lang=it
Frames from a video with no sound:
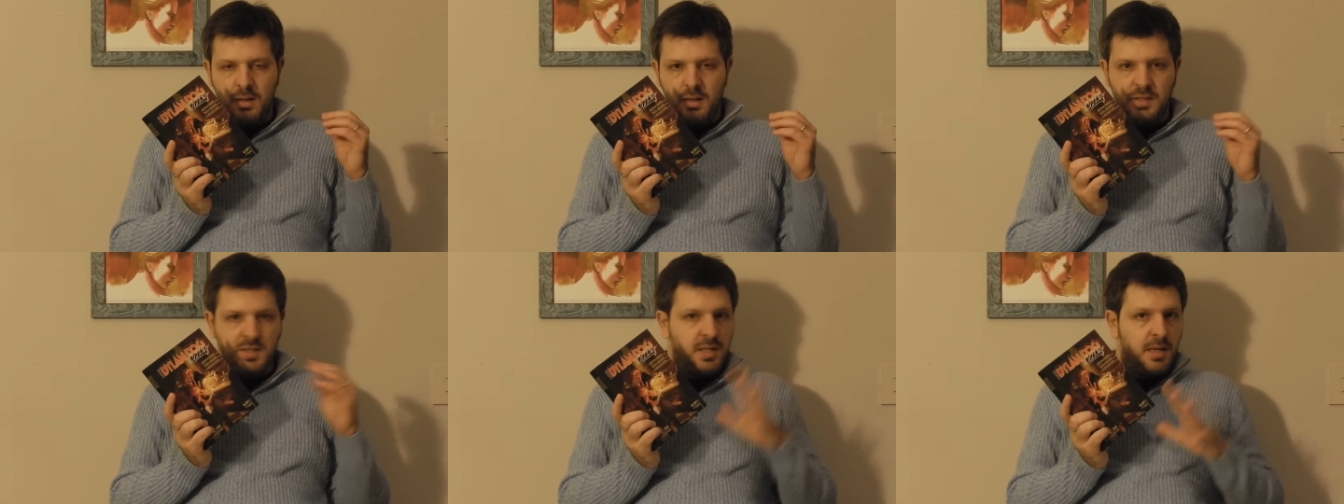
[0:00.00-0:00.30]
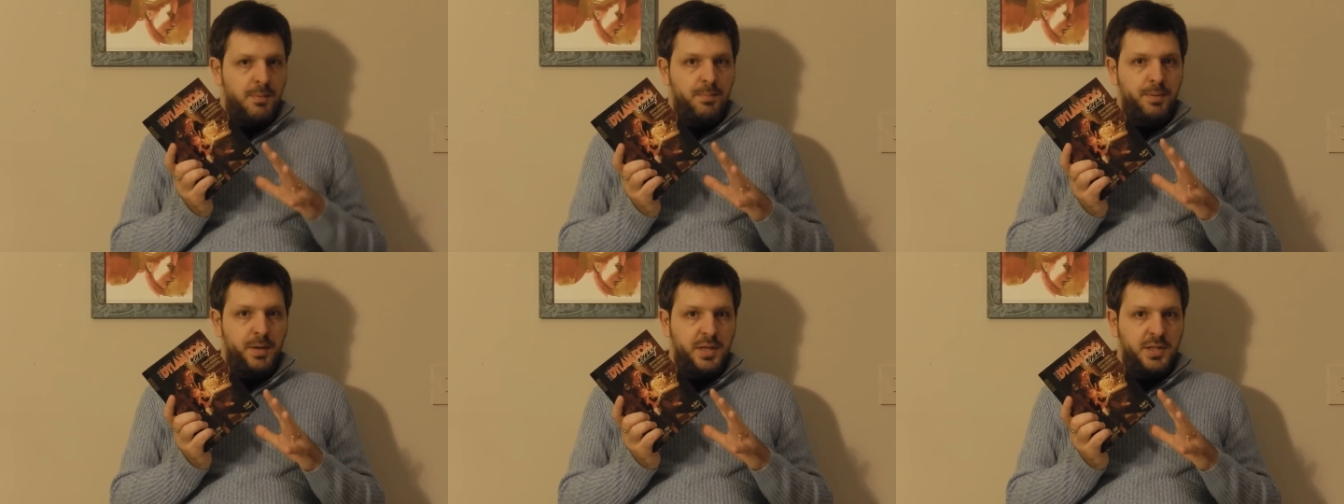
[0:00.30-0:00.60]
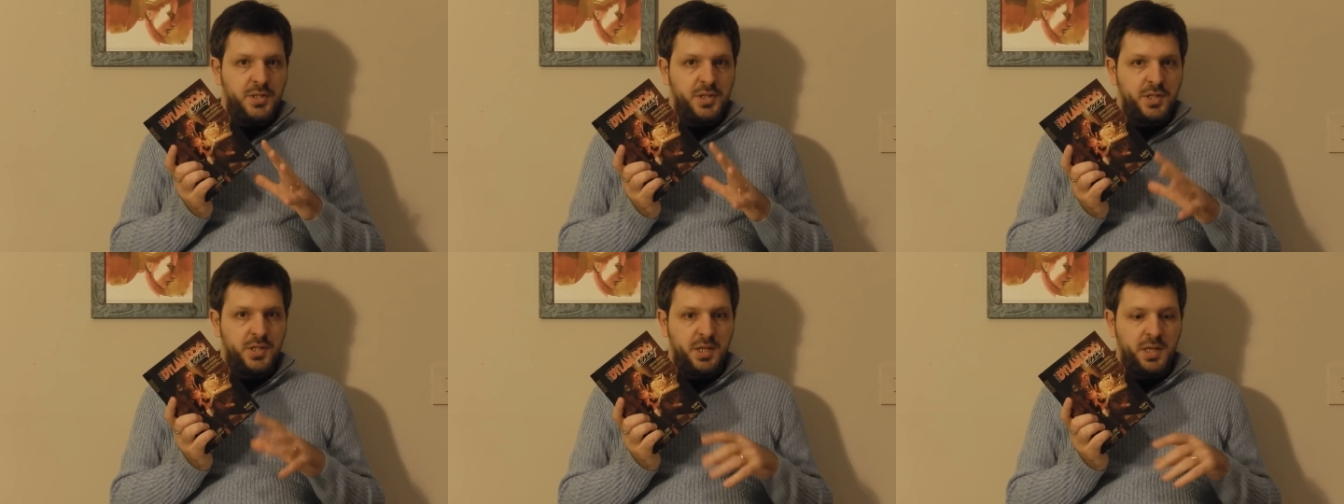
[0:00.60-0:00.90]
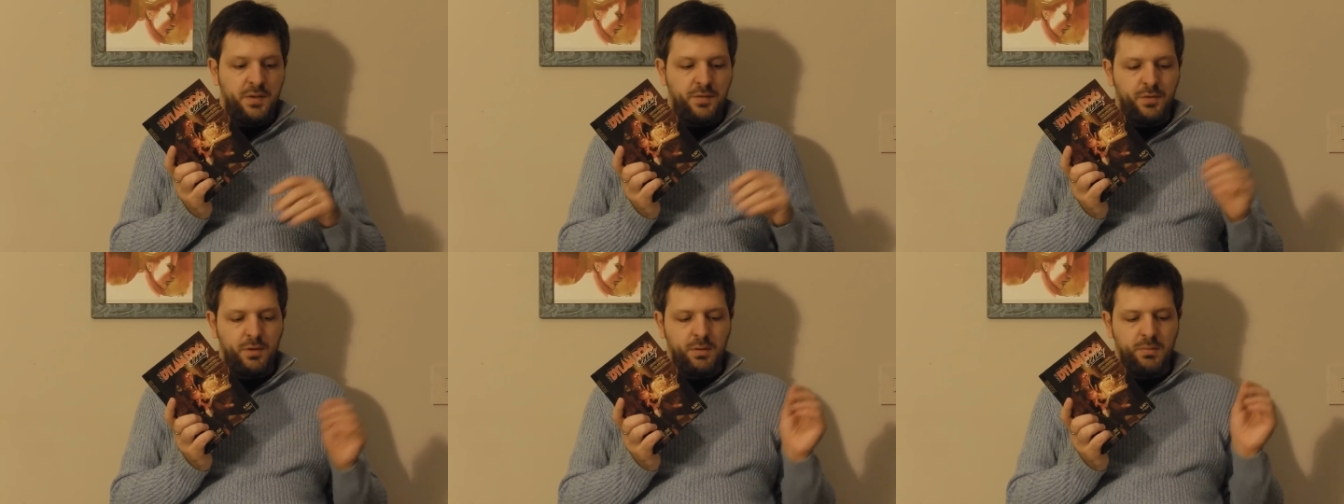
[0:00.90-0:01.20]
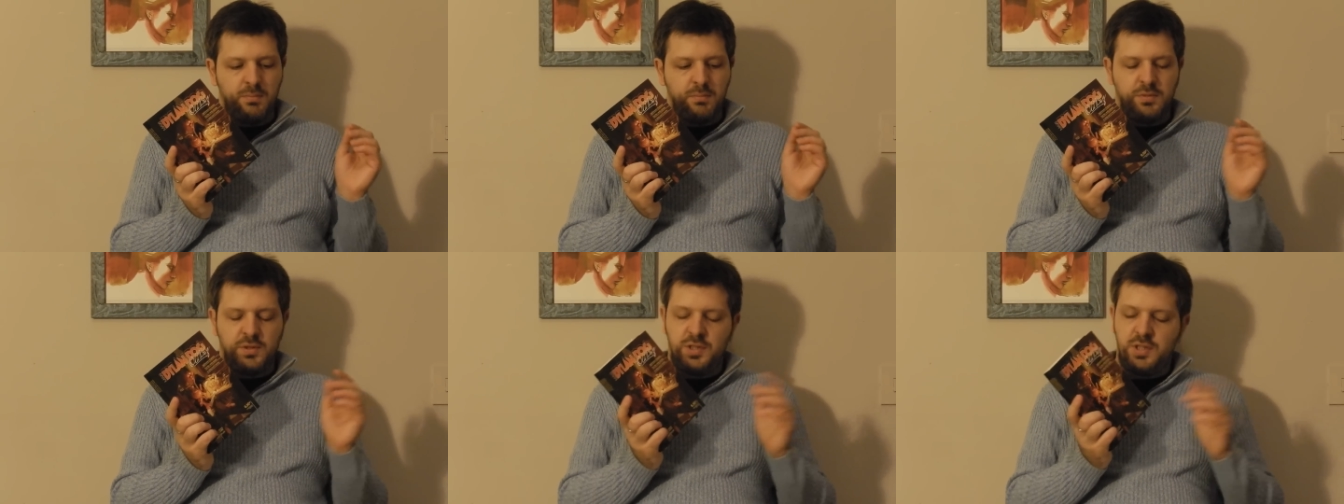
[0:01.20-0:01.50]
sempre
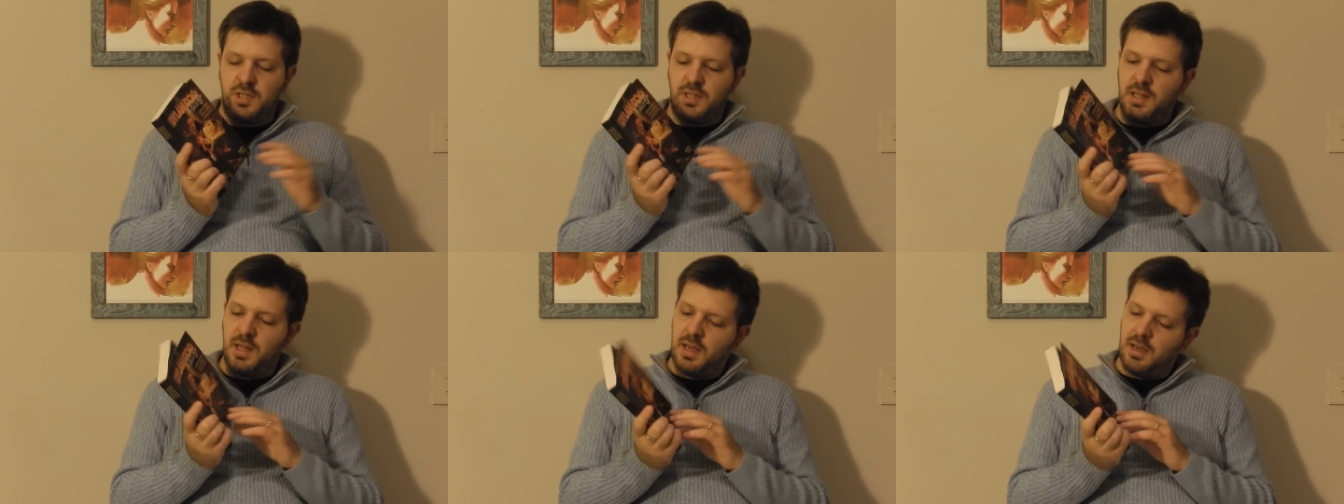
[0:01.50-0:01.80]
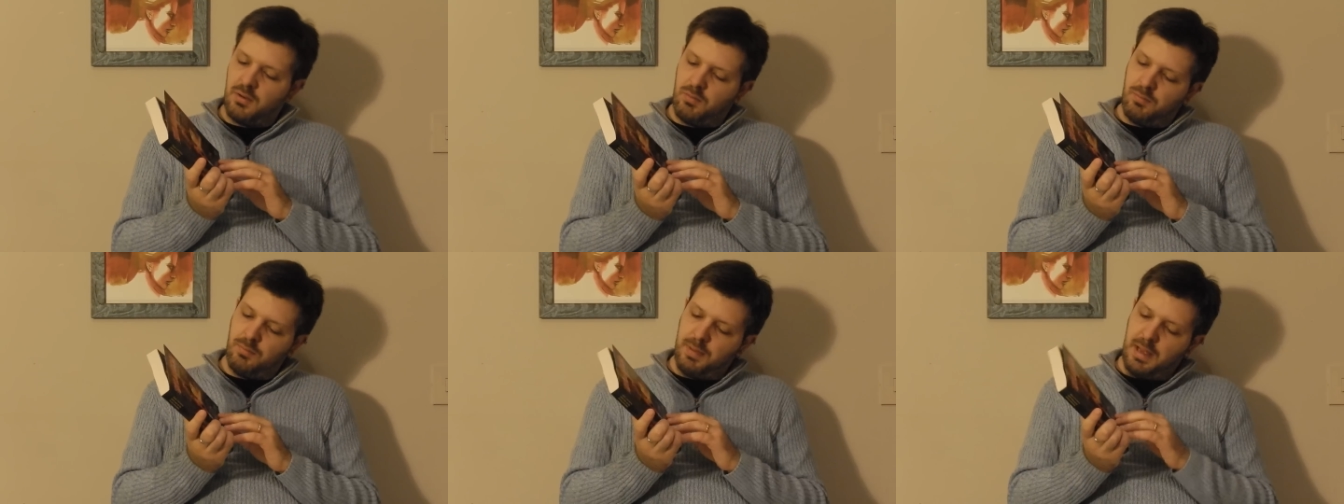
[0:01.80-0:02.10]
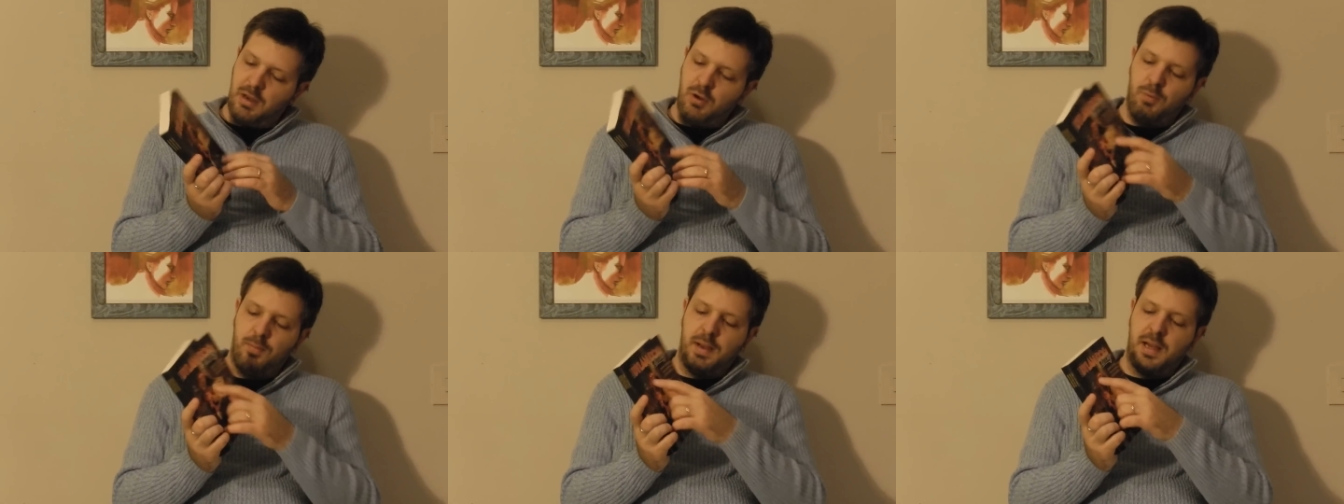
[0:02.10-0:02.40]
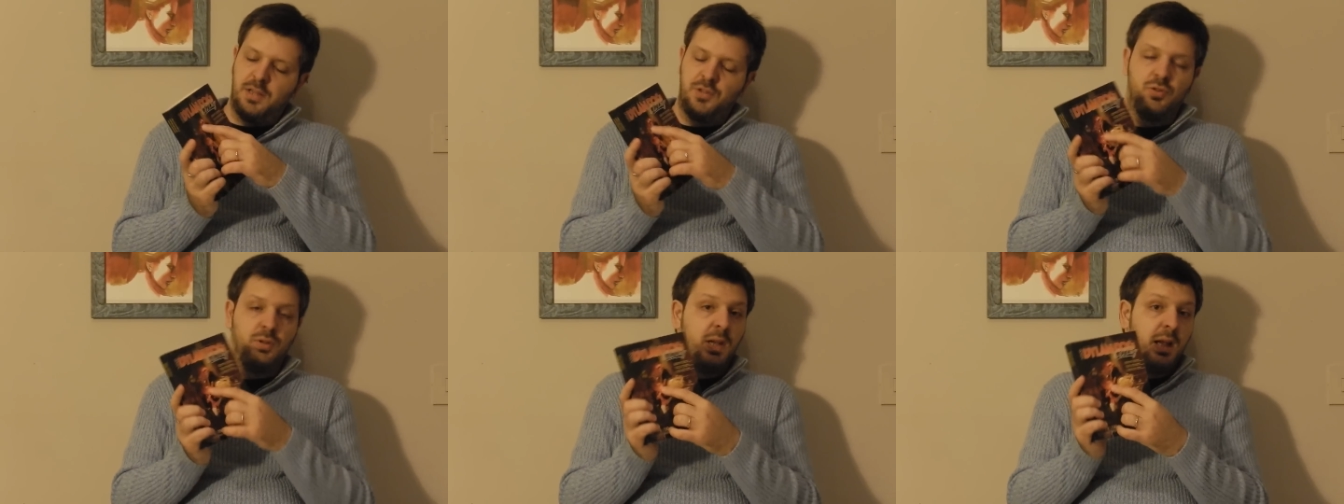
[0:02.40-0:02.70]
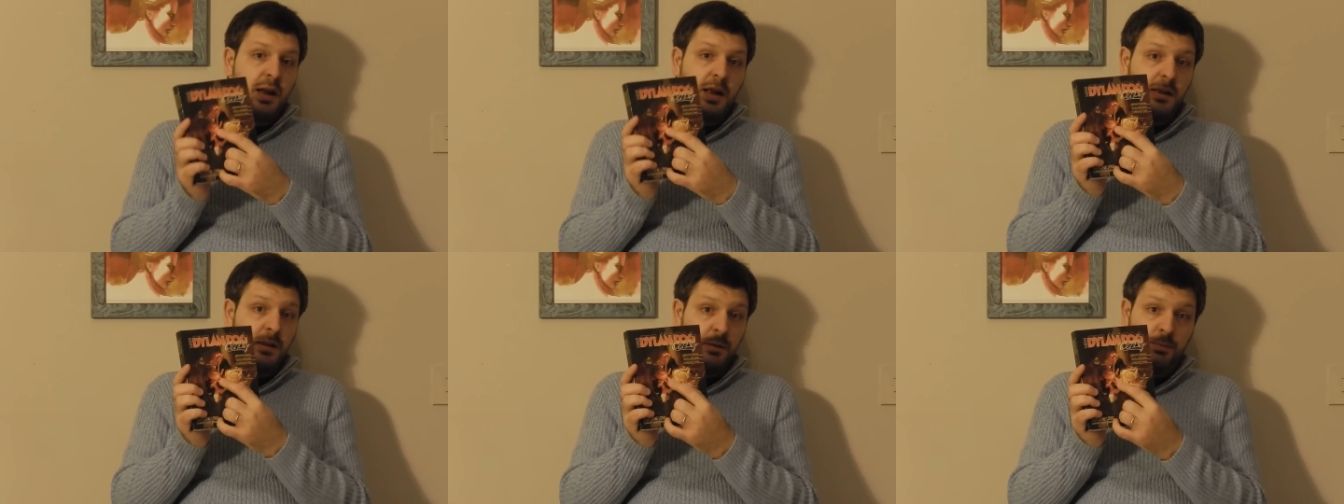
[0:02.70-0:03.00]
incisivo, ci dà un bel omaggio
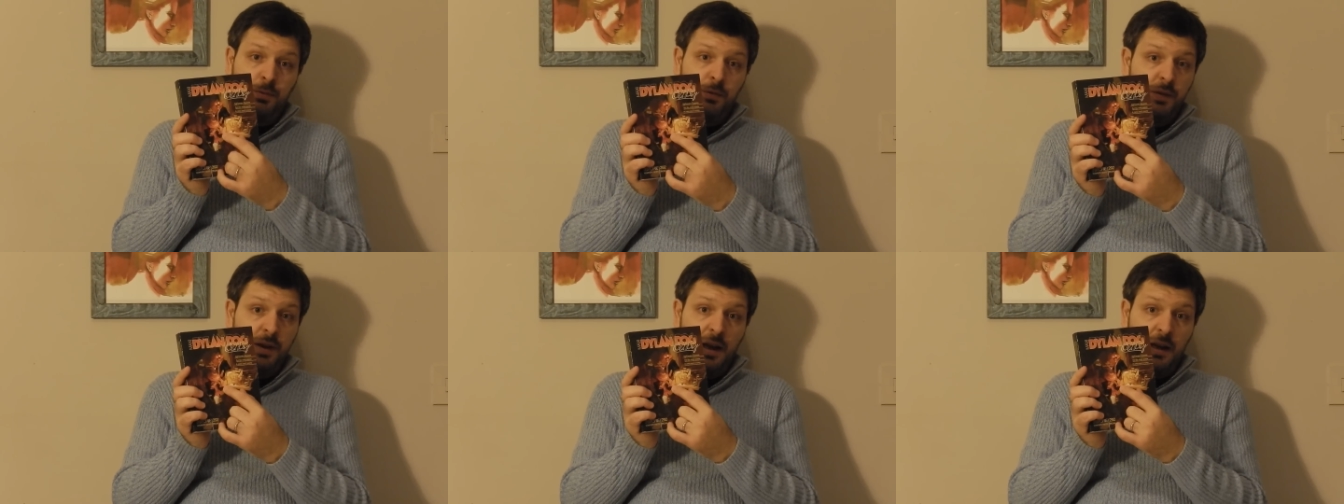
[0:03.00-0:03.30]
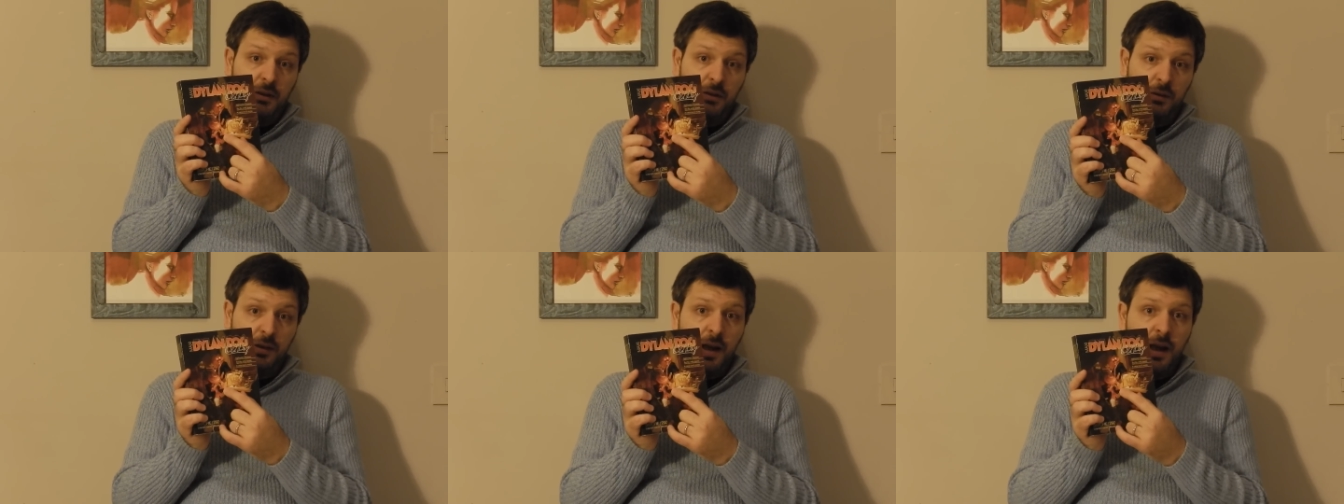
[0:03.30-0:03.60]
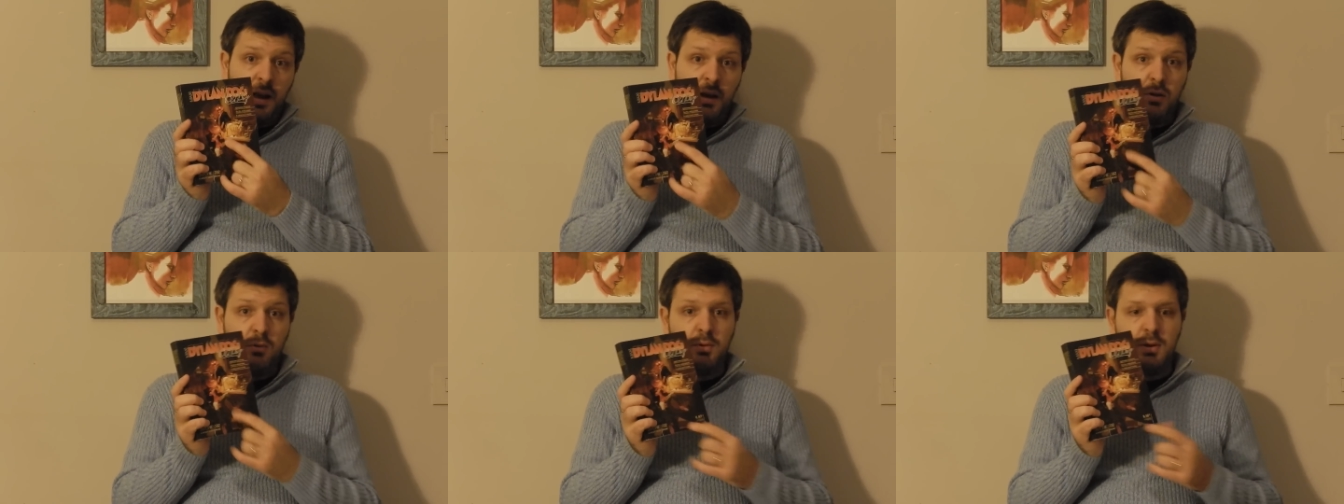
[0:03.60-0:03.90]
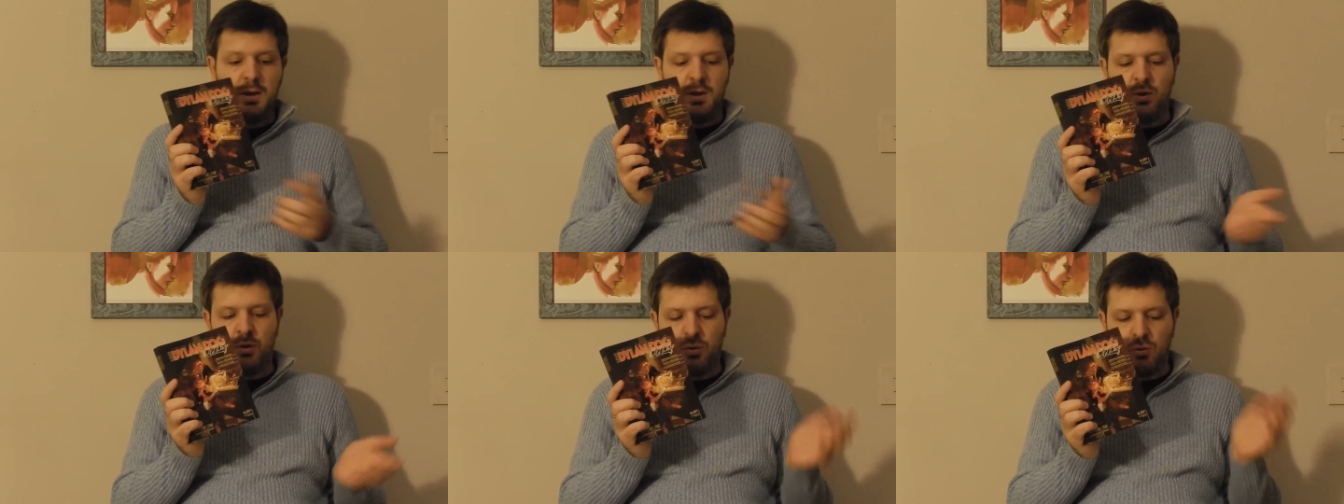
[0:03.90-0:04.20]
neanche troppo velato ad Halloween,